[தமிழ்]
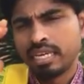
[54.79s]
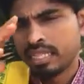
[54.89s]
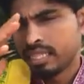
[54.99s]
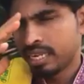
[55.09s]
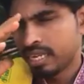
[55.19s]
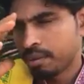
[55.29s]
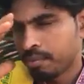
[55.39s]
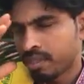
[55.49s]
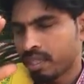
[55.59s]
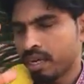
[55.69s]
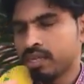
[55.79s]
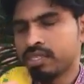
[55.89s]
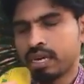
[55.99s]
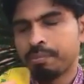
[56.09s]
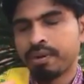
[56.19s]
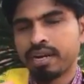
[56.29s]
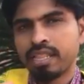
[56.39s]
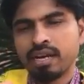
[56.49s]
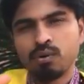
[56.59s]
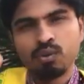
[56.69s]
எந்த நேரம் பார்த்தாலும் சாப்பாடு
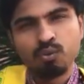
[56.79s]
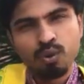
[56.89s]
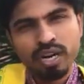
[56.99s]
தான் இது